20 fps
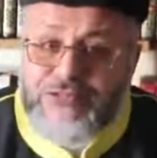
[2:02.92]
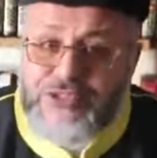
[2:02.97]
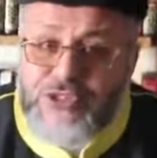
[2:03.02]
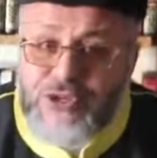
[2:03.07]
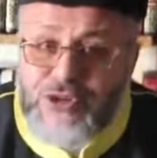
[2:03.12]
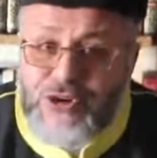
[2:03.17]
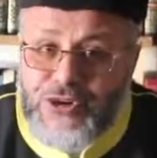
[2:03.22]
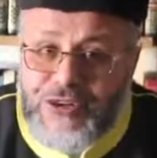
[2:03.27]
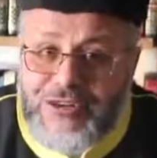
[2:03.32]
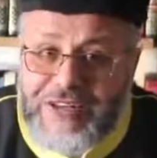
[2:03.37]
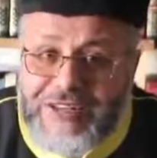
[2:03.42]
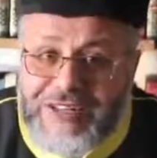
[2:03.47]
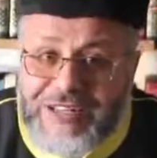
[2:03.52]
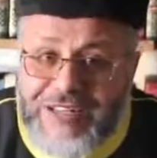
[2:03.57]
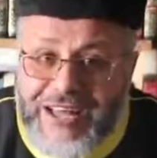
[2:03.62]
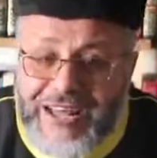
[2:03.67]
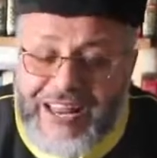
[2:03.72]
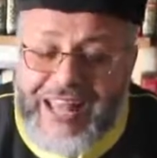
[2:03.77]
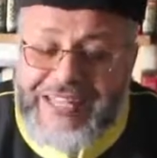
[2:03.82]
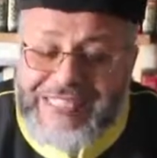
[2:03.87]
السوق
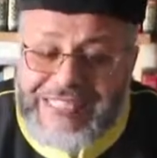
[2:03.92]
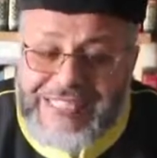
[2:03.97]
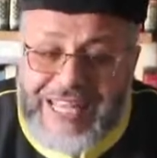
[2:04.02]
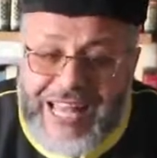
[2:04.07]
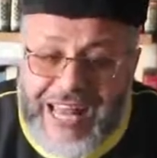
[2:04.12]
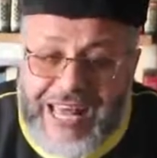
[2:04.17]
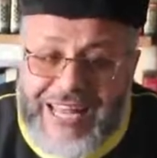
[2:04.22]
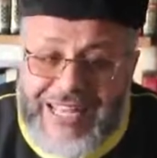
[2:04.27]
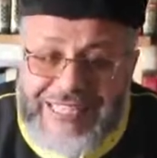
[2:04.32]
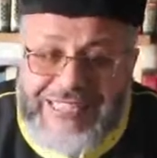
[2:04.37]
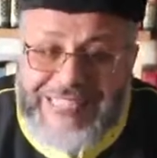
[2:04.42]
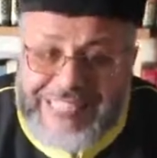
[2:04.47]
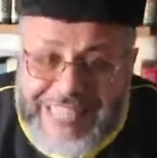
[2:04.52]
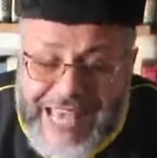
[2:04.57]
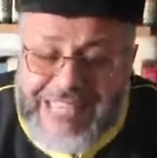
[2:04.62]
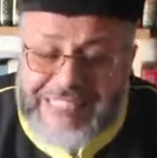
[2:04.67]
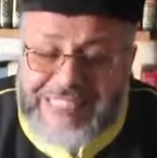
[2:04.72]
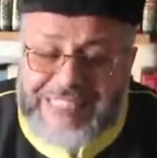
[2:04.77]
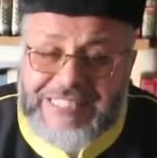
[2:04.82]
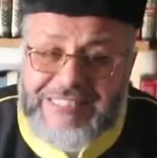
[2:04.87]
راه السلعه راه
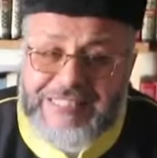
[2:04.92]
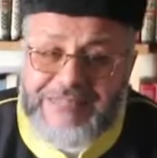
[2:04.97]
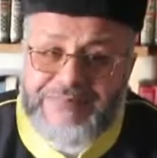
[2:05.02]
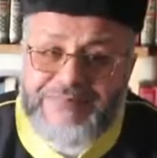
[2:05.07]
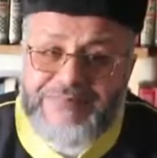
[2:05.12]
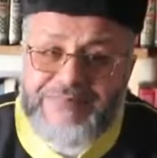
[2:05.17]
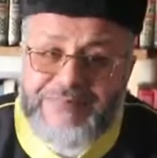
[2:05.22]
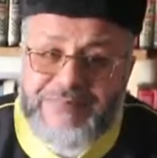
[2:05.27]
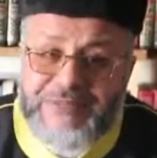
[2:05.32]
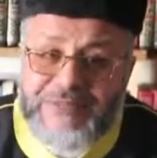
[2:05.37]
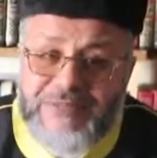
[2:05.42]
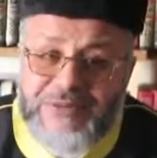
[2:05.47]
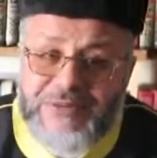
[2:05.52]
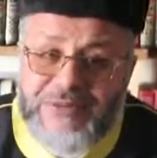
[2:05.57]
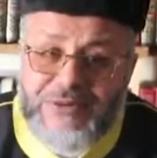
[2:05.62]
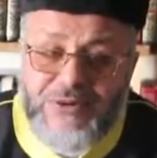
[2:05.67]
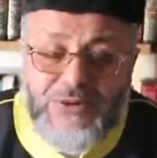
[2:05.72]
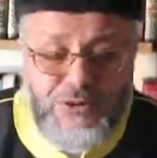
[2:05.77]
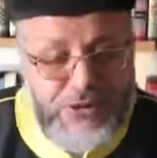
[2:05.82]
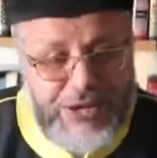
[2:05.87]
تزادت
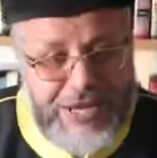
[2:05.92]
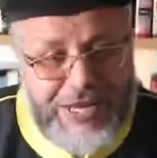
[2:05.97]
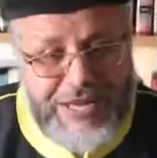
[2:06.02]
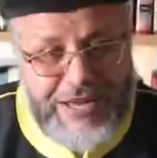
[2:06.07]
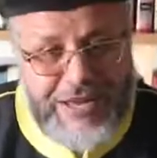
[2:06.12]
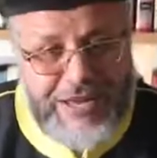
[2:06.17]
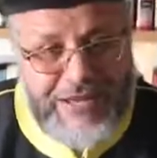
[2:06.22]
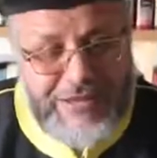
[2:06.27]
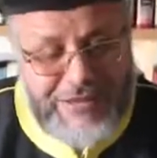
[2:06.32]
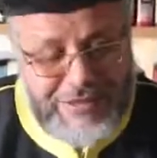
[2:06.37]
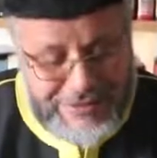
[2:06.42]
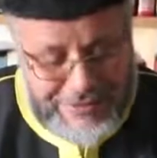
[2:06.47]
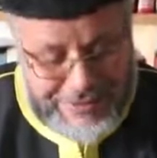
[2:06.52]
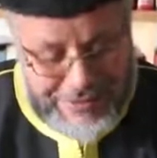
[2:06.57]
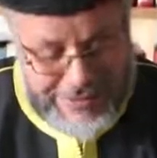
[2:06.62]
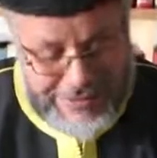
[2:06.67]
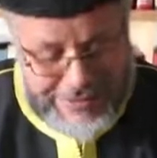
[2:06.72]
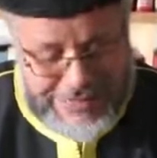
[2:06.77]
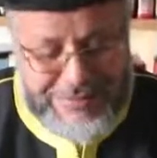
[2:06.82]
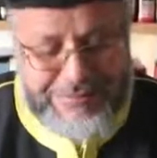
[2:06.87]
وهنايا
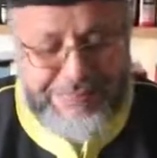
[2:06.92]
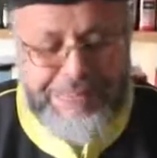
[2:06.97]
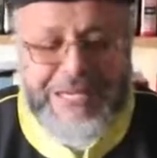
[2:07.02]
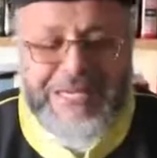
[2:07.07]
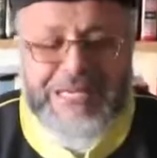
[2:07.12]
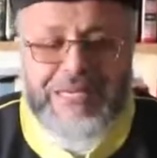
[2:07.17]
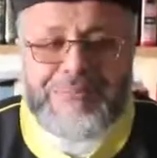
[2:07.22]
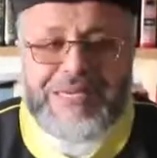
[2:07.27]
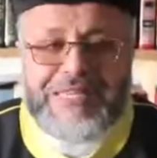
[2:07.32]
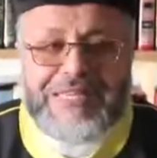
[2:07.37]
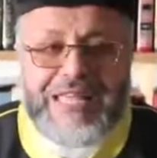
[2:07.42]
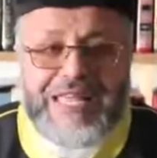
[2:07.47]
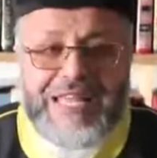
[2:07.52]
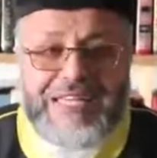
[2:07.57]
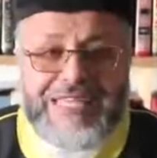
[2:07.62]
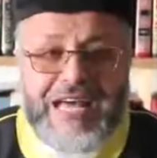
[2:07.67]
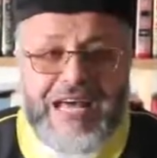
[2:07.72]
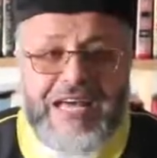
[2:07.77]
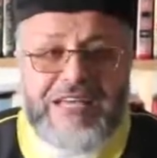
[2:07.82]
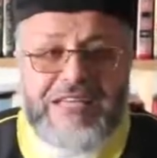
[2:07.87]
نختم بهذا المثال
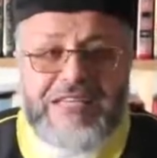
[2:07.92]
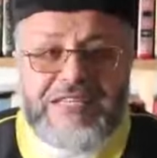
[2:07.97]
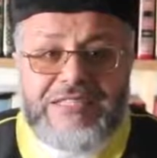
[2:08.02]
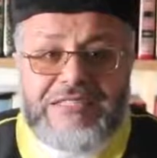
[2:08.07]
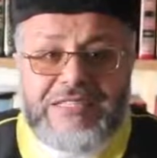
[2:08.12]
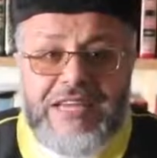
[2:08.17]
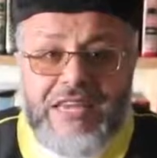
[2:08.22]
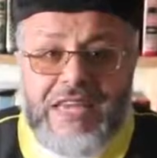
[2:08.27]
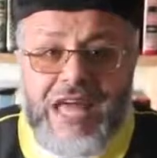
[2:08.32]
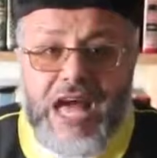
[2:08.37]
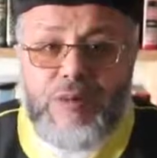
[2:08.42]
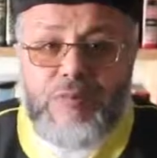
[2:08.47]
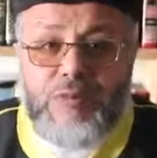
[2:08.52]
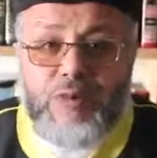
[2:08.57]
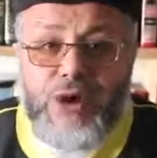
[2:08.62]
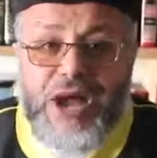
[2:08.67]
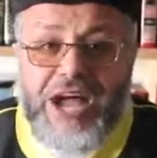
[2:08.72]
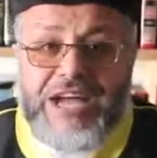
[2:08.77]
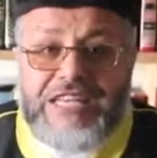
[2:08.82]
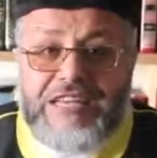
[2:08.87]
هذا ديال ابو
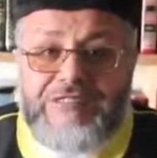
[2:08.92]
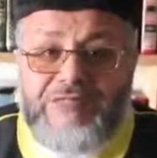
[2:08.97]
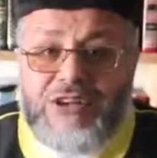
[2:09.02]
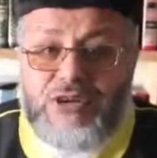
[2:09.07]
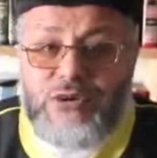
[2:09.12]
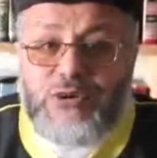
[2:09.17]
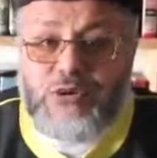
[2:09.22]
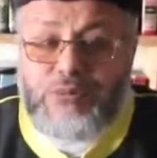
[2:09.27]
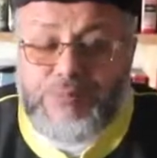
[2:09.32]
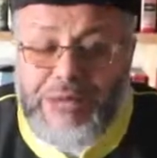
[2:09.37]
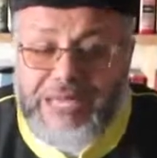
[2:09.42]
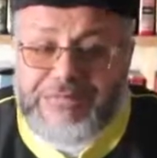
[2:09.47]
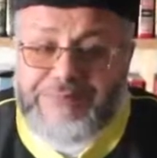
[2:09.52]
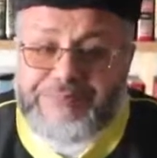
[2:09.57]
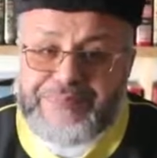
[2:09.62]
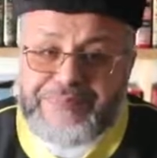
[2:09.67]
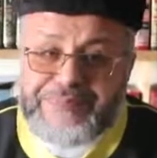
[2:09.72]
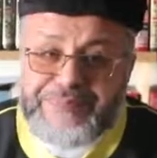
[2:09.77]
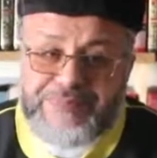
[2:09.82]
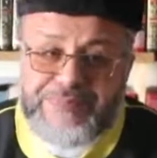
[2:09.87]
حنيفه النعمان
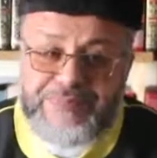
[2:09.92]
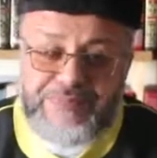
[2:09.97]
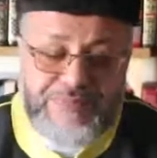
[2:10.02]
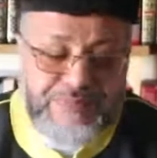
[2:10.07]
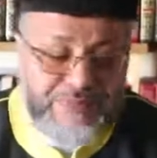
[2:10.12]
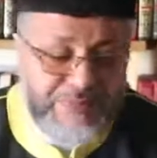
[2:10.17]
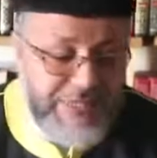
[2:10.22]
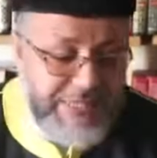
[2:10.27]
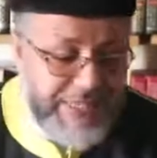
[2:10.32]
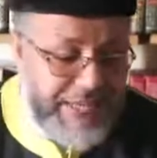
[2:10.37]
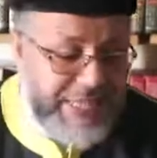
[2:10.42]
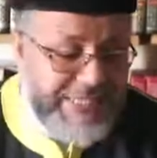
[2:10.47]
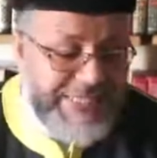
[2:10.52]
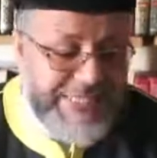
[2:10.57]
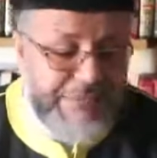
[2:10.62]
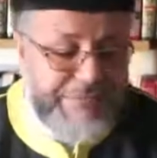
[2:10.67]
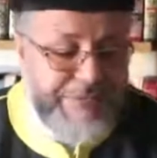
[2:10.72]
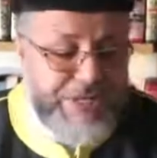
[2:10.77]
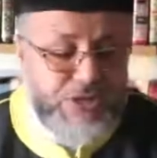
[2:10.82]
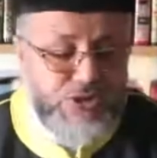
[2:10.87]
كان
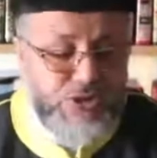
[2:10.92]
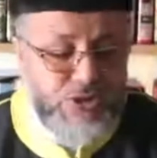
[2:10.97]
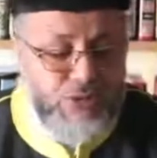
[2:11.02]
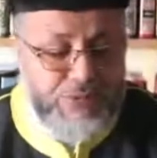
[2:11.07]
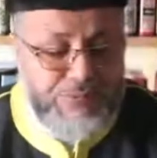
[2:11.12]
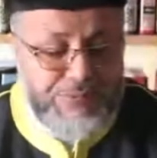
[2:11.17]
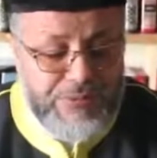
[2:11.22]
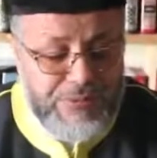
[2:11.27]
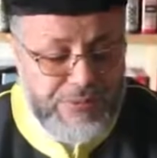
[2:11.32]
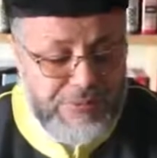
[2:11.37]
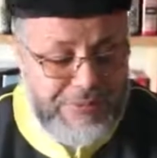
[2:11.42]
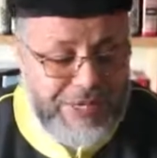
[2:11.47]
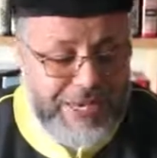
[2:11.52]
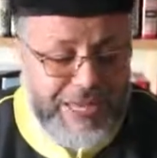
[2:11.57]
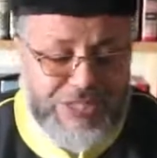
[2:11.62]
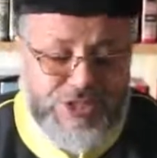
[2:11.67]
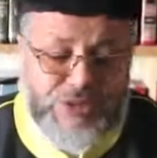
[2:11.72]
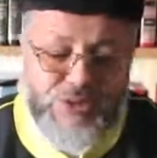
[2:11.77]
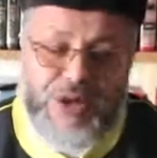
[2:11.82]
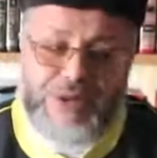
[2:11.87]
تيبيع ثوب من
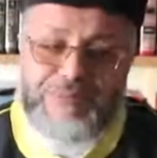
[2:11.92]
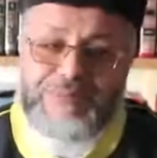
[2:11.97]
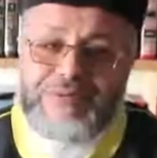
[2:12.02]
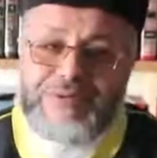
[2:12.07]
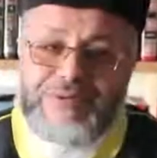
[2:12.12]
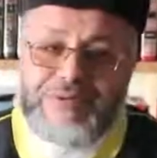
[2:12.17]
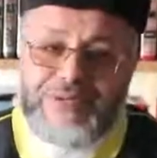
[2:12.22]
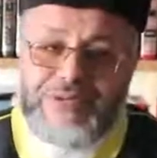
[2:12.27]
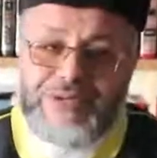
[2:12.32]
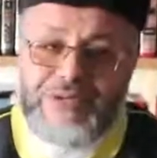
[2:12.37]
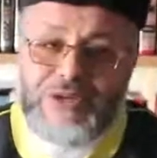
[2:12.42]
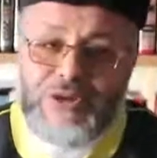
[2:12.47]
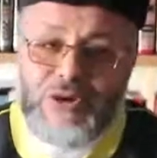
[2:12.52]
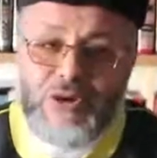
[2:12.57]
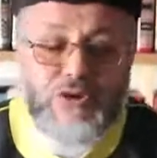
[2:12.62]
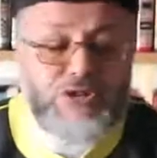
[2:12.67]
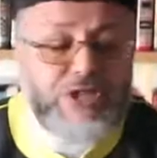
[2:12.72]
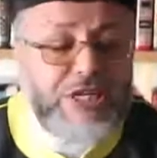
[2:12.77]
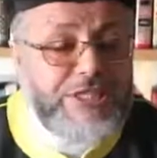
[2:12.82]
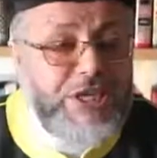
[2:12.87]
الأثواب
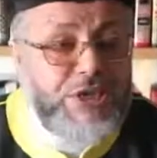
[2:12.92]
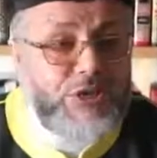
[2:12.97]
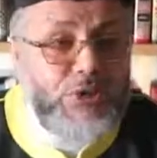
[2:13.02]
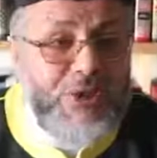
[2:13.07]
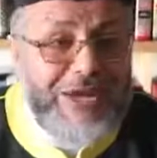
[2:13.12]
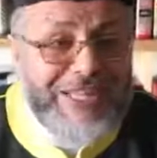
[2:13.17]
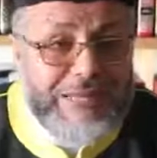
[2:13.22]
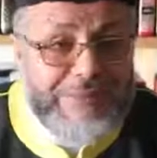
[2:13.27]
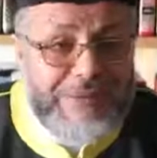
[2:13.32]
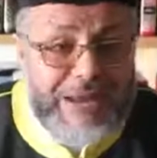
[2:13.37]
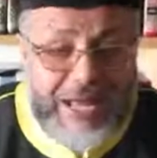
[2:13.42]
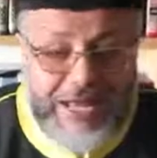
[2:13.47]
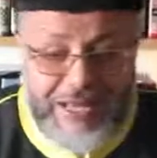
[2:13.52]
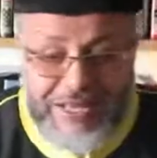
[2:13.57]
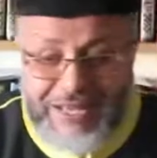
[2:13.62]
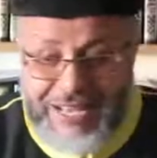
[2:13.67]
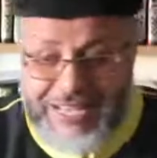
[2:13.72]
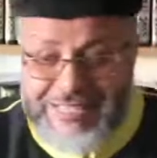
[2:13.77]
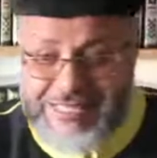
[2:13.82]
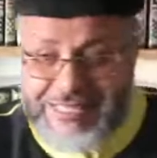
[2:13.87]
وجات عند واحد المرأة
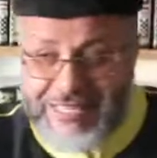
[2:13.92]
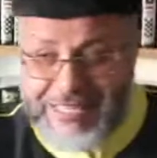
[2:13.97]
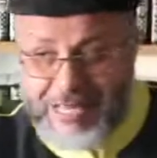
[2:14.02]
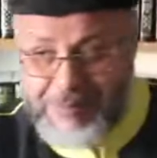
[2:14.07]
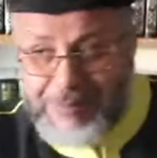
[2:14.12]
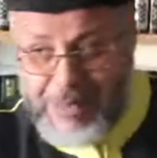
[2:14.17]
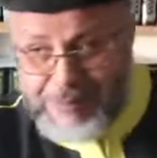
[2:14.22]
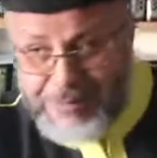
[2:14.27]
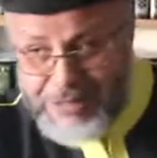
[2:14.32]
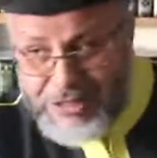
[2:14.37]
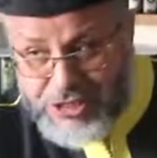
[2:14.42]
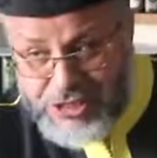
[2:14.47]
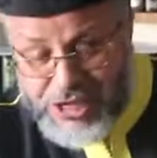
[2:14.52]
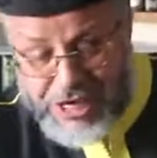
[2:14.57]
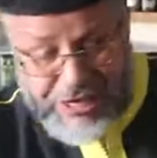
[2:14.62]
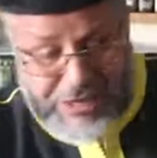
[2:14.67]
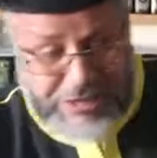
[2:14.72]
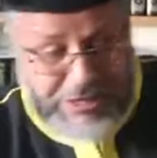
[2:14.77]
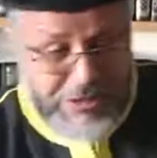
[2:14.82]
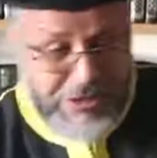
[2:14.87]
الصدق ما بين
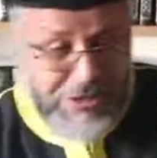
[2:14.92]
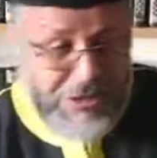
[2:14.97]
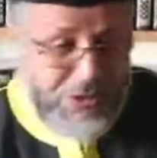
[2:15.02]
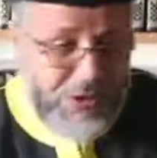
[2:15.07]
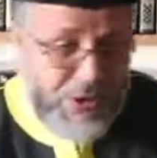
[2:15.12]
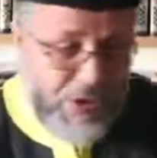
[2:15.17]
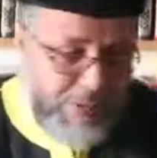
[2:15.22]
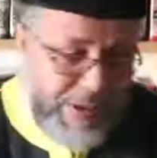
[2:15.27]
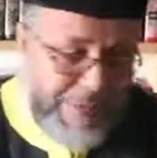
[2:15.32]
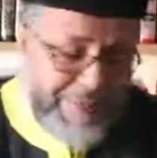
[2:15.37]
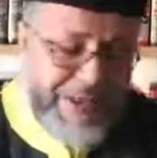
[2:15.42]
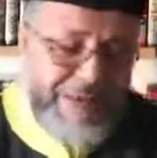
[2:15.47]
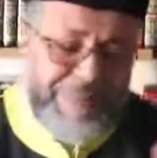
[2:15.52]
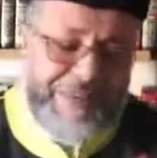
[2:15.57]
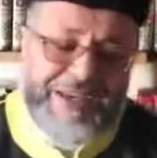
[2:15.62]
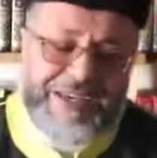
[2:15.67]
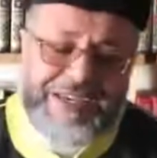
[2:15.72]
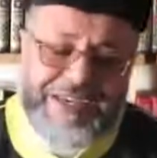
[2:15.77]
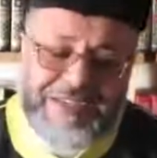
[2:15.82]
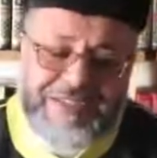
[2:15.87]
الشاري وما بين
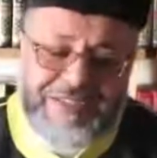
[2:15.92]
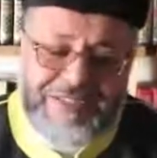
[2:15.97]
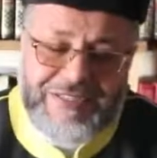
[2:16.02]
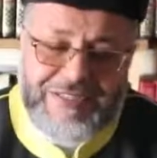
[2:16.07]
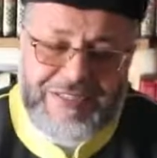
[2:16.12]
البائع